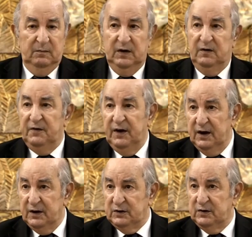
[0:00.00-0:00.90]

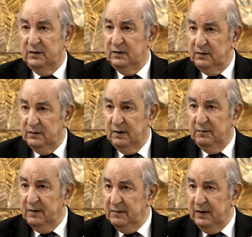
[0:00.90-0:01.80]
فيهاش
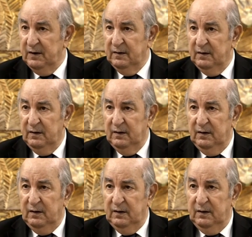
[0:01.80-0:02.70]
تماما
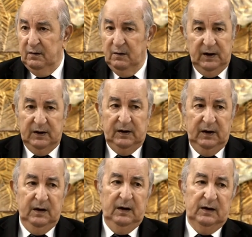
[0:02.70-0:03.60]

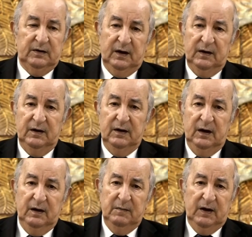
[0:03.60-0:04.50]
ولكن أعتقد
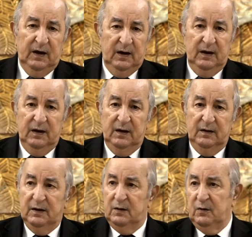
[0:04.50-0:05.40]
أنها مرحلة
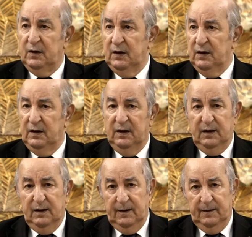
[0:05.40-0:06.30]
ضرورية
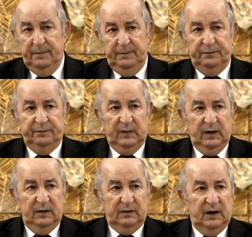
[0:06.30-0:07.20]
لأن
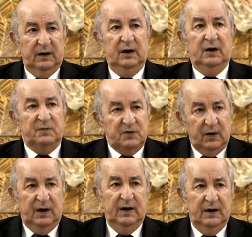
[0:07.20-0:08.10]
التغيير
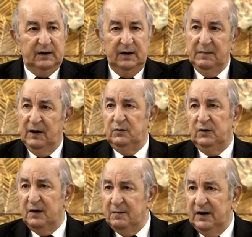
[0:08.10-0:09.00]
بسرعة هكا ما عنده
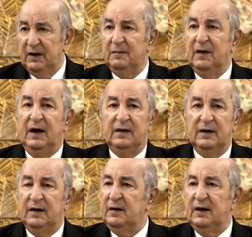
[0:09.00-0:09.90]
حتى معنى ما
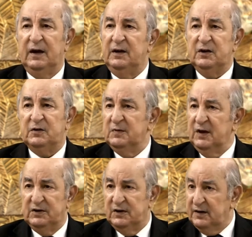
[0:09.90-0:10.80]
عدا أن غيرش من
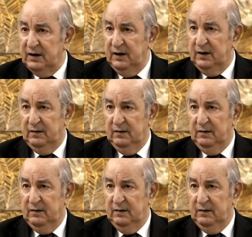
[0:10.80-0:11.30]
أجل التغيير